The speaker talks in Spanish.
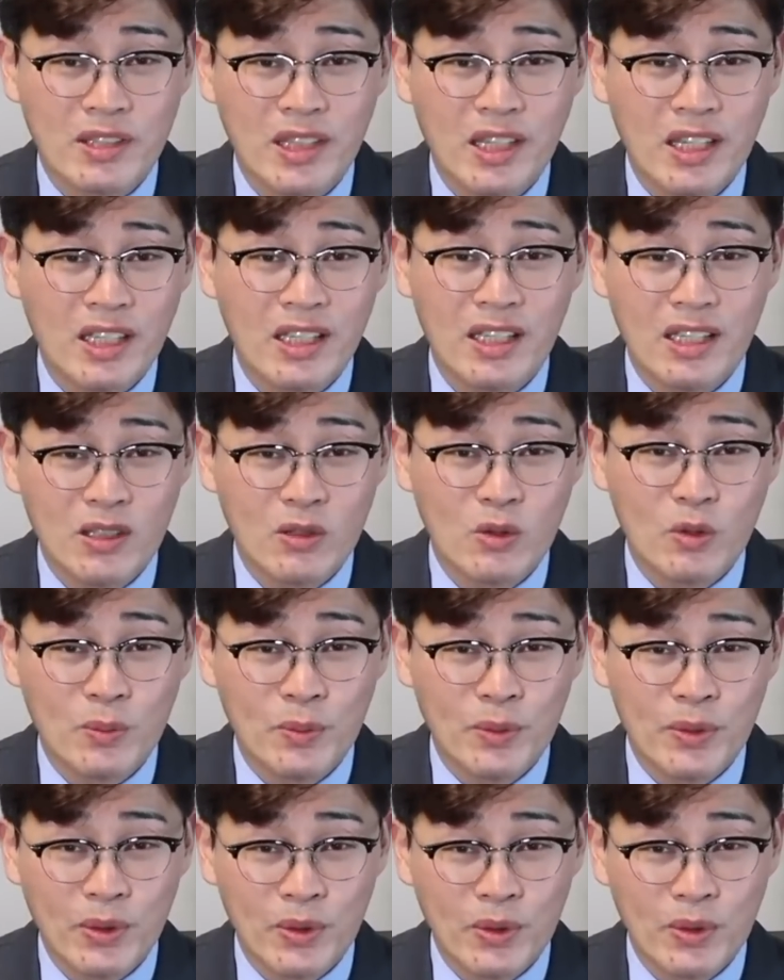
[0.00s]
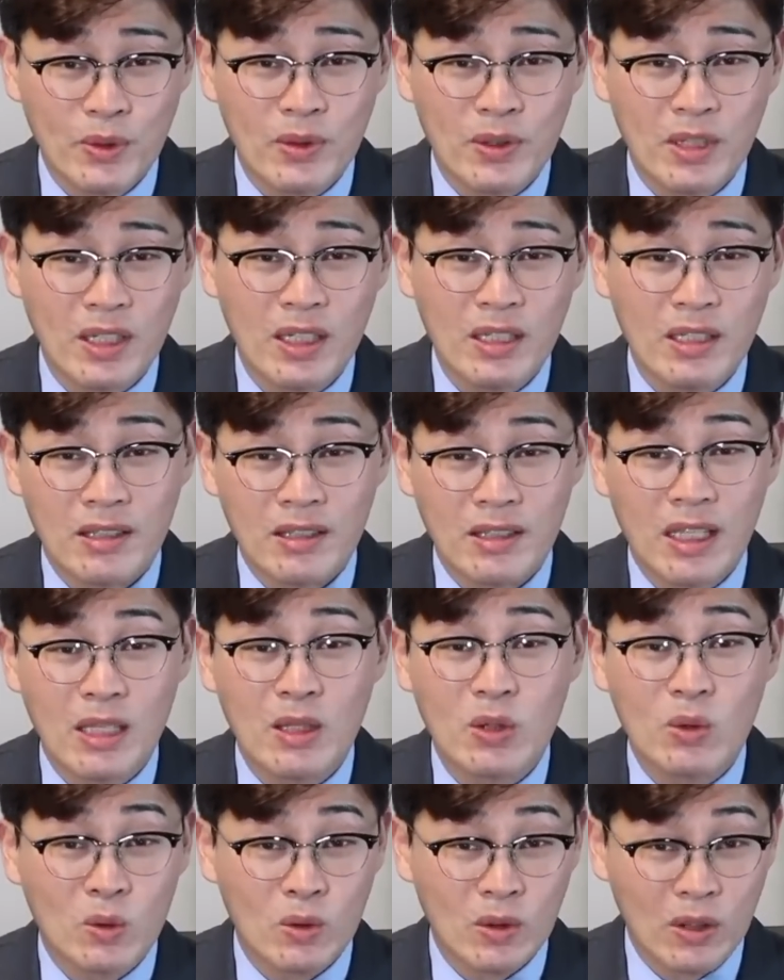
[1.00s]
de acupuntura
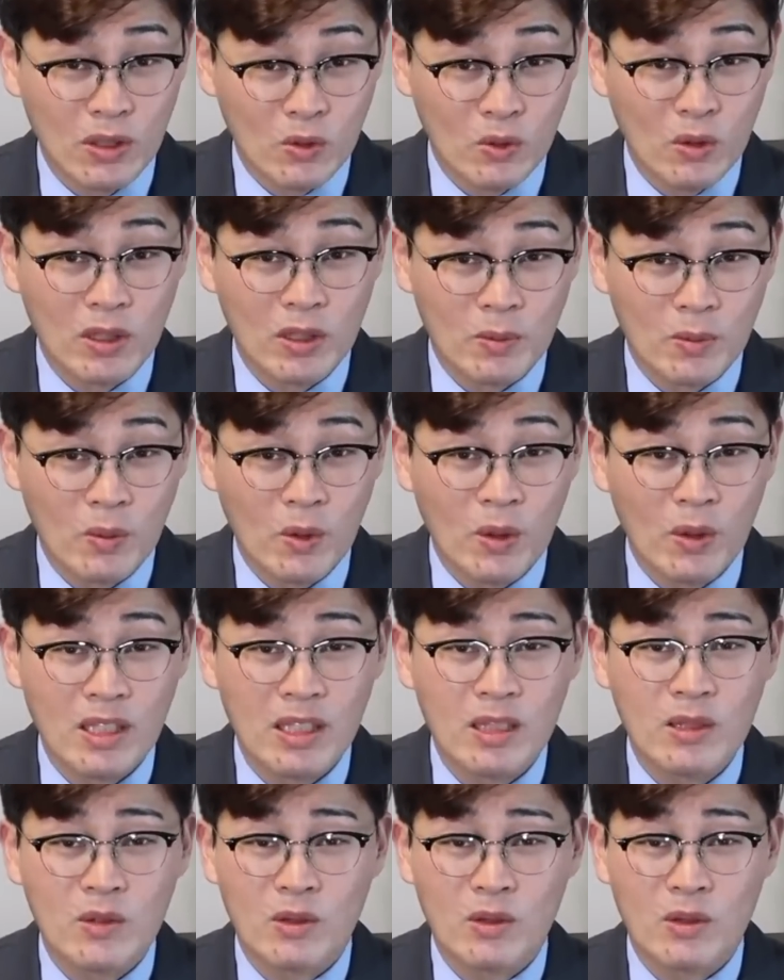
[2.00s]
de todo el cuerpo y